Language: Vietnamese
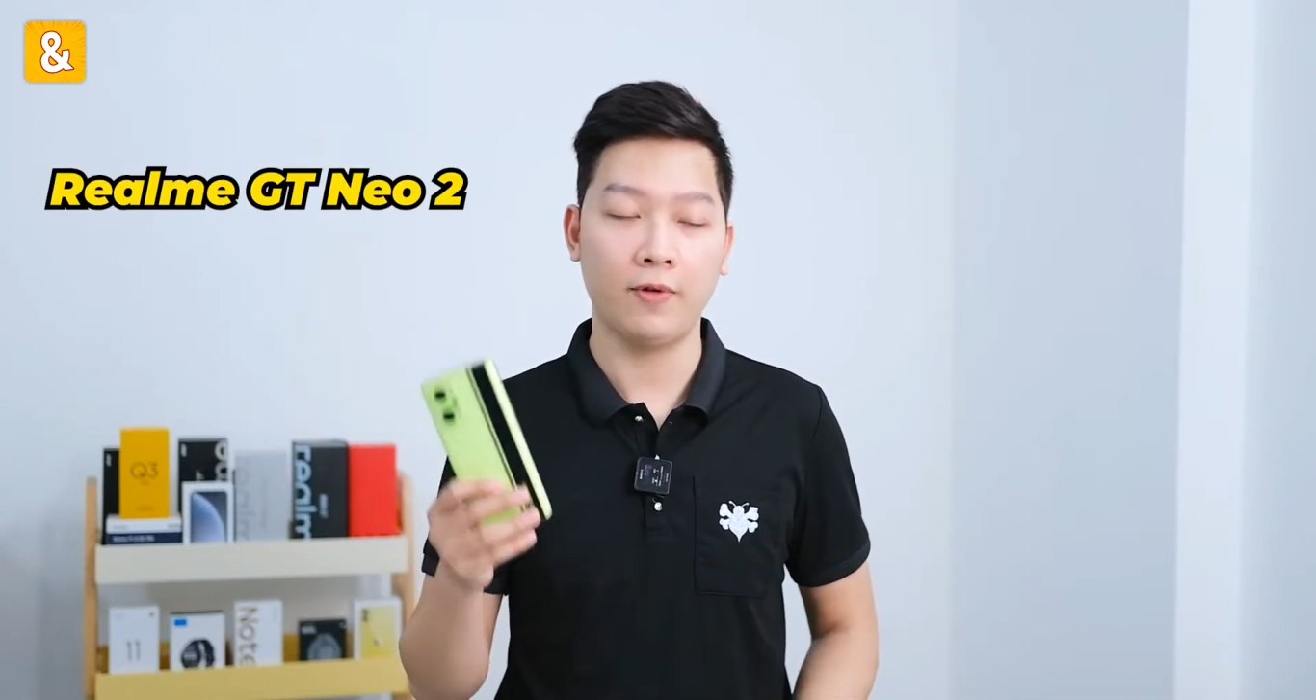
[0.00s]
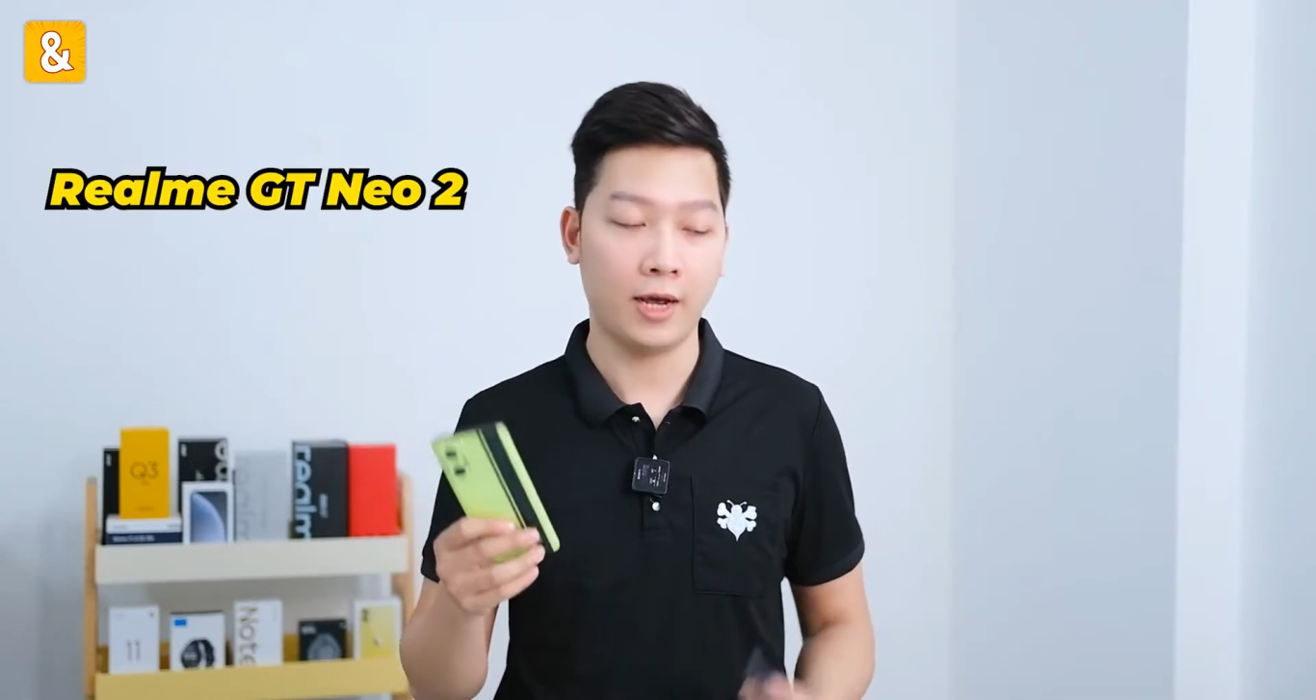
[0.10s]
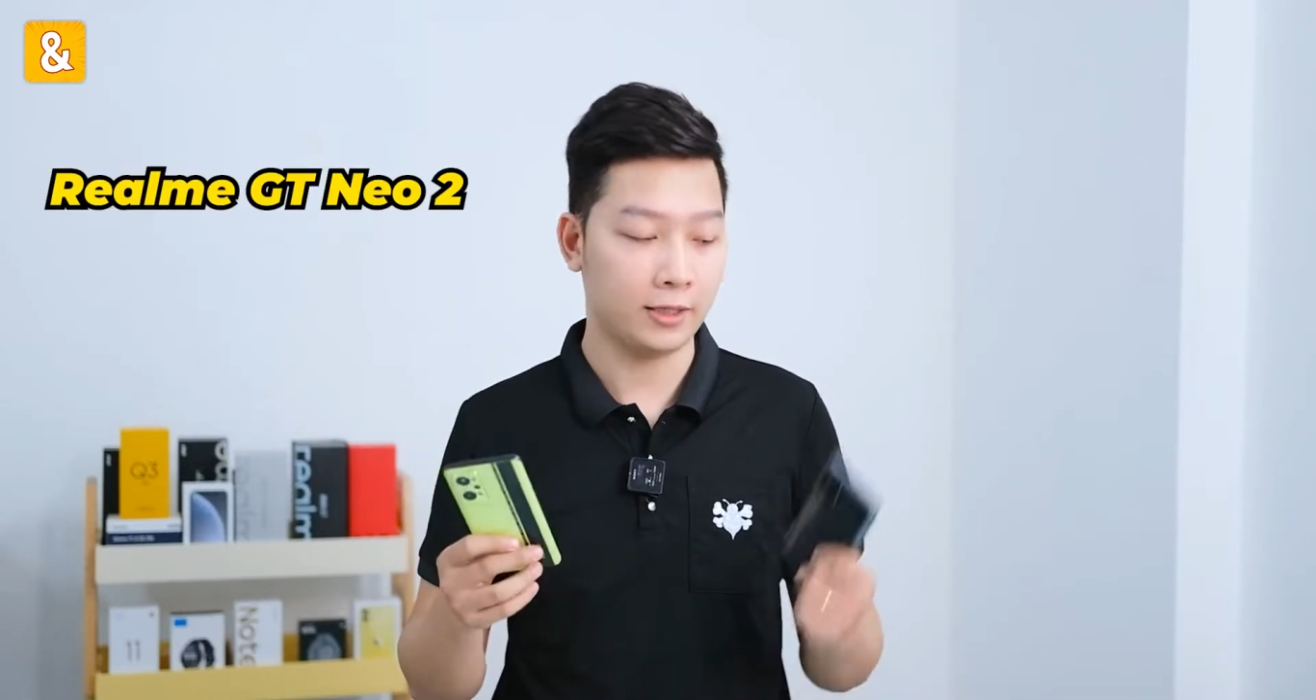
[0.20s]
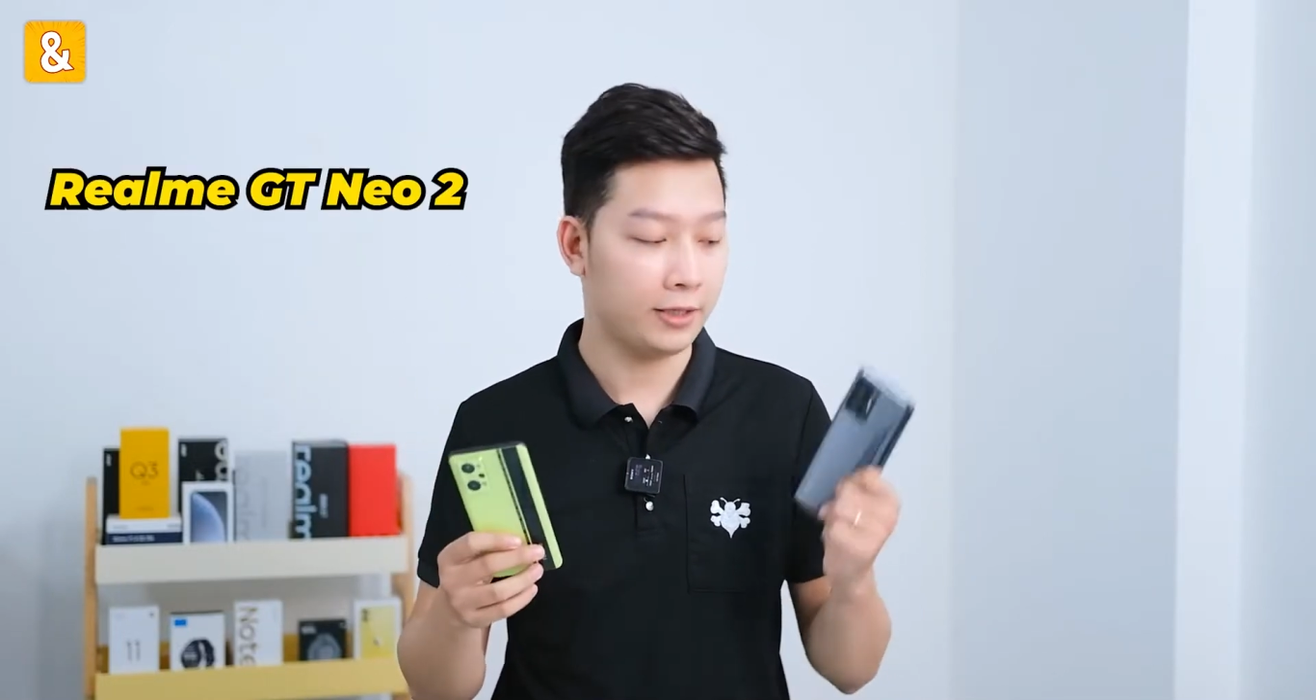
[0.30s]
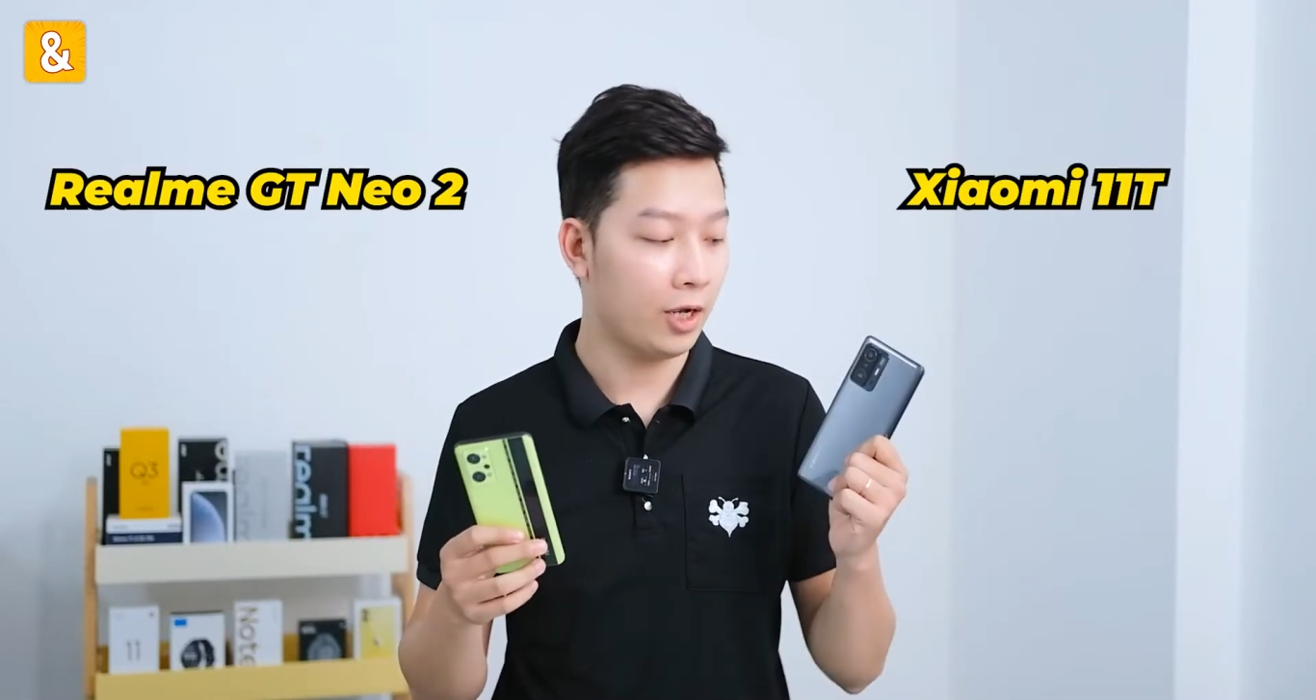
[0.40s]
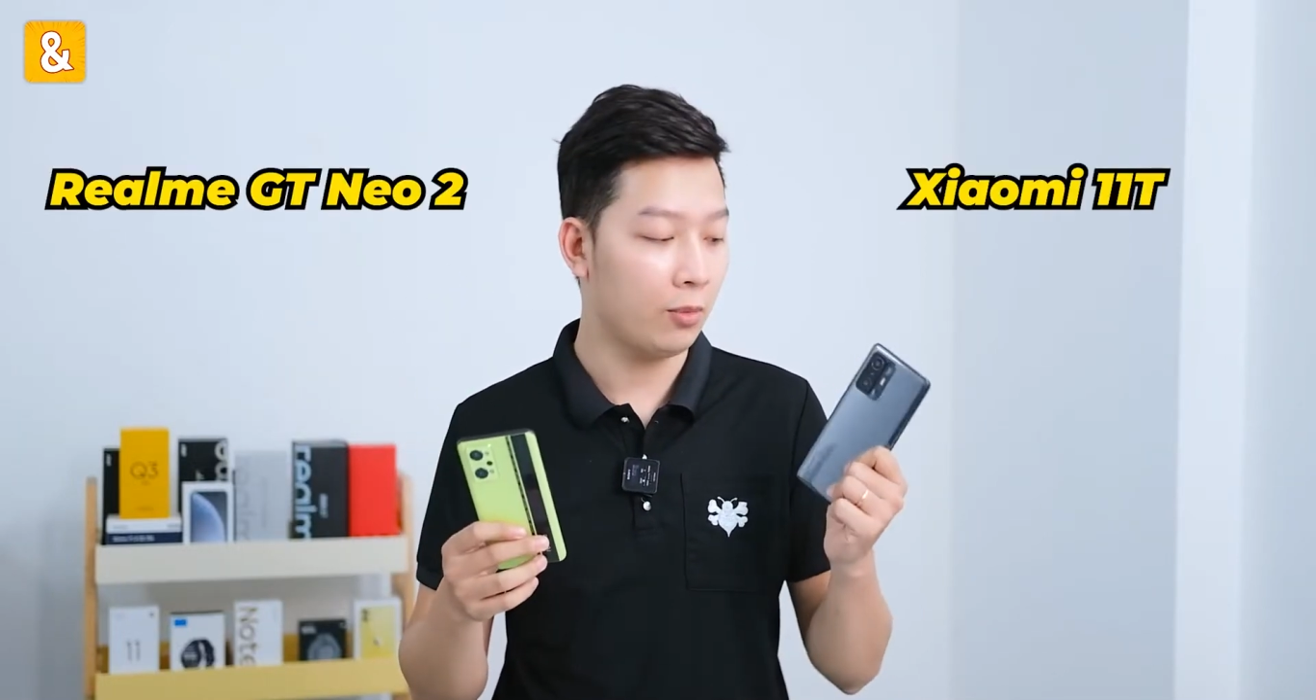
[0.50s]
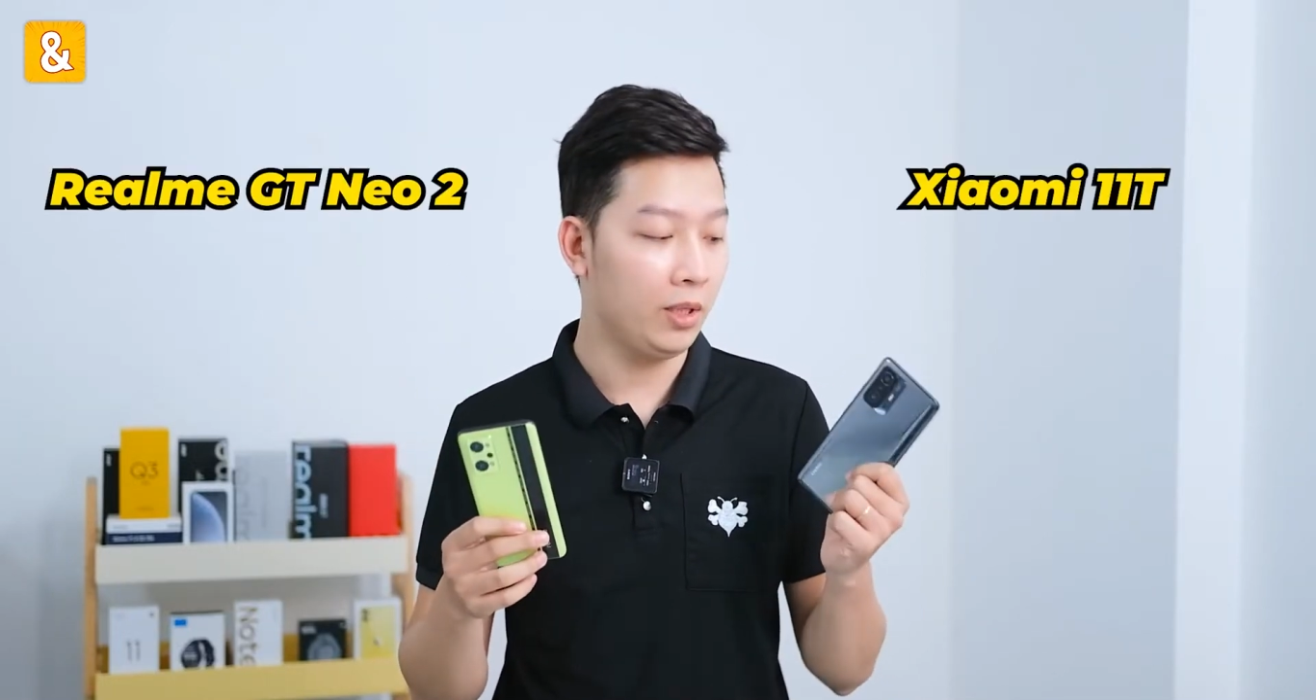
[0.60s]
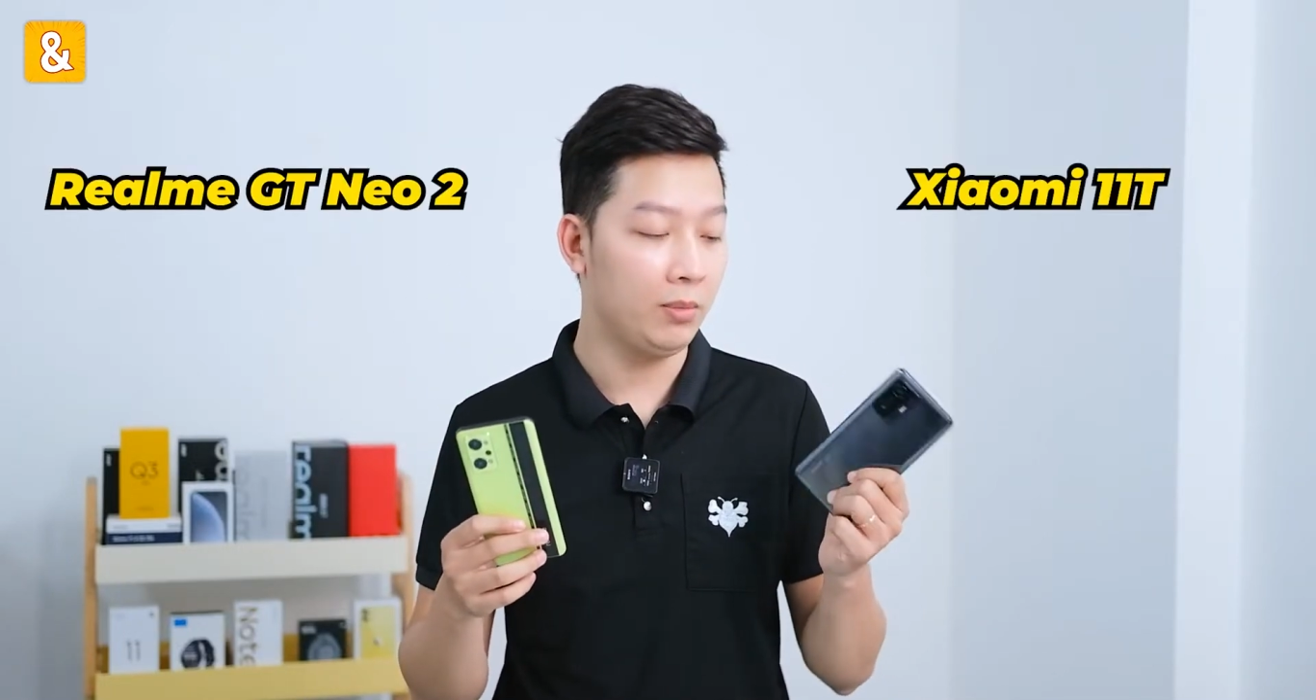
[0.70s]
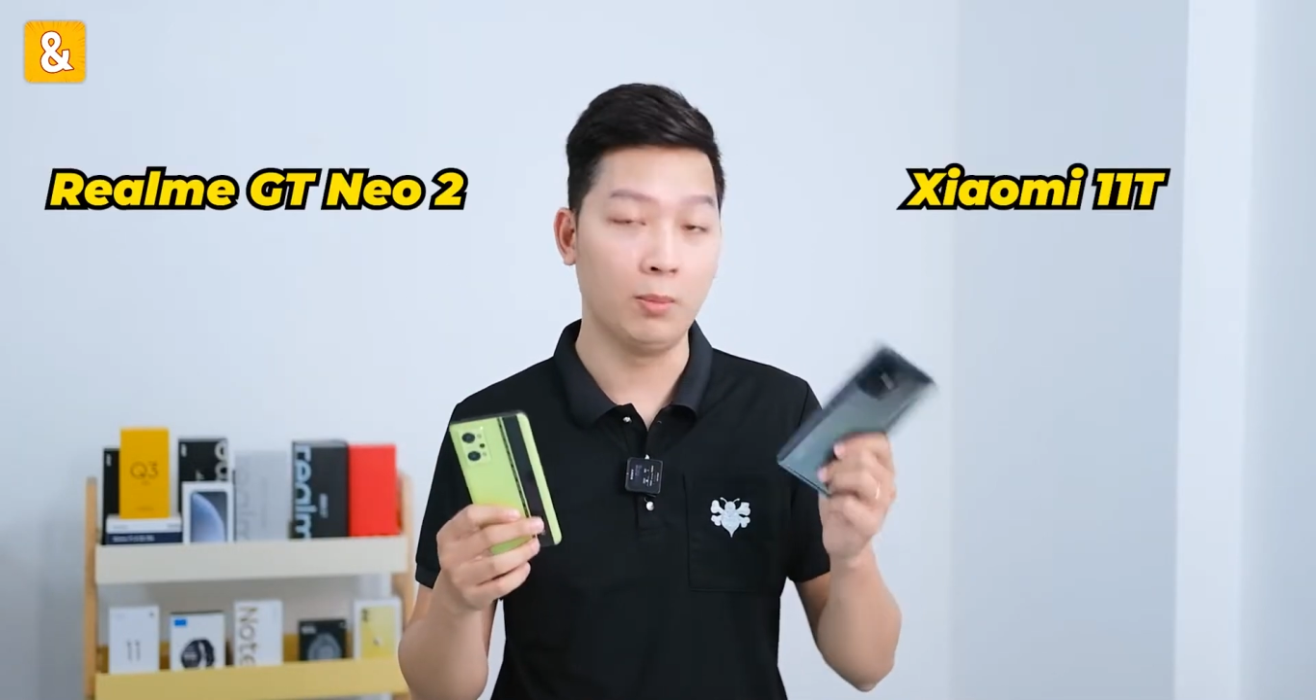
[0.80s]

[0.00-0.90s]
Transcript: và Xiaomi